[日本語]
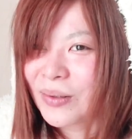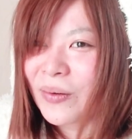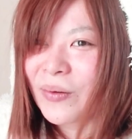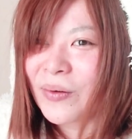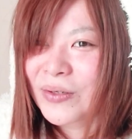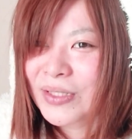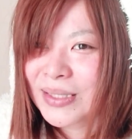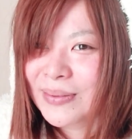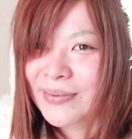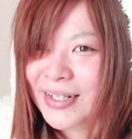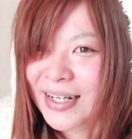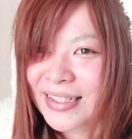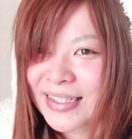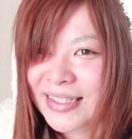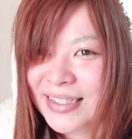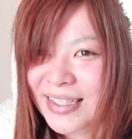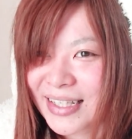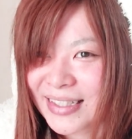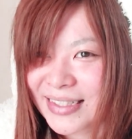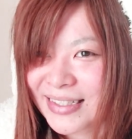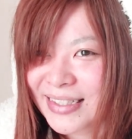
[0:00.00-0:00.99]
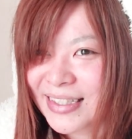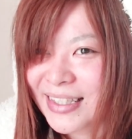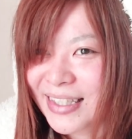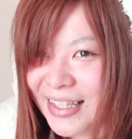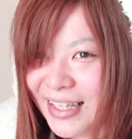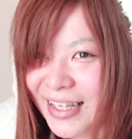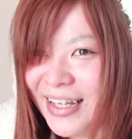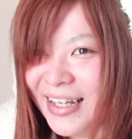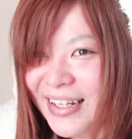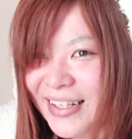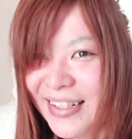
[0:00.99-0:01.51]
両方自分が吸ったっつっ
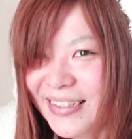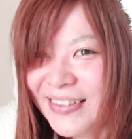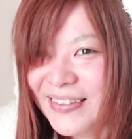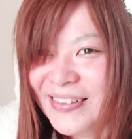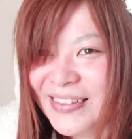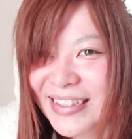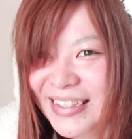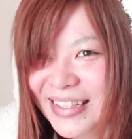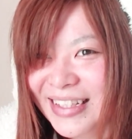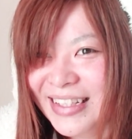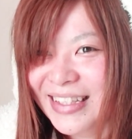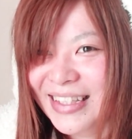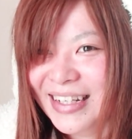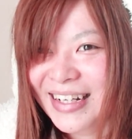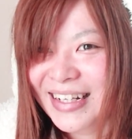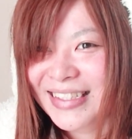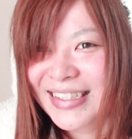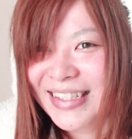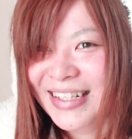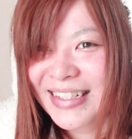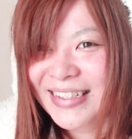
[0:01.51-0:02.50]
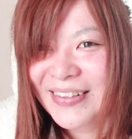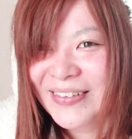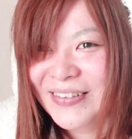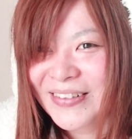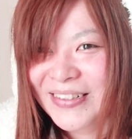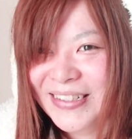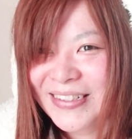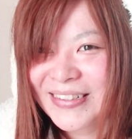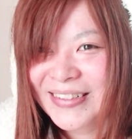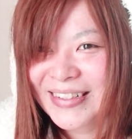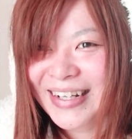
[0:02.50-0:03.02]
てそれでなんか全
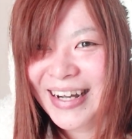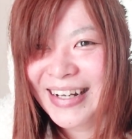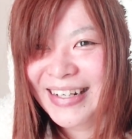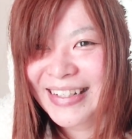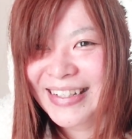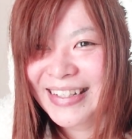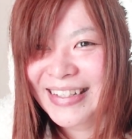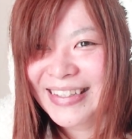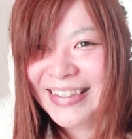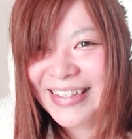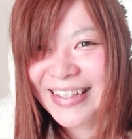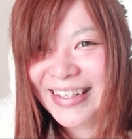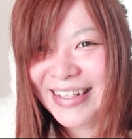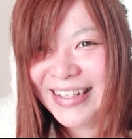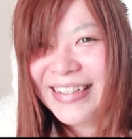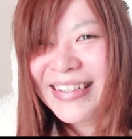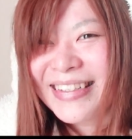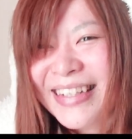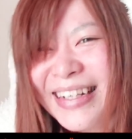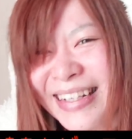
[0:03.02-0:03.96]
校集会になって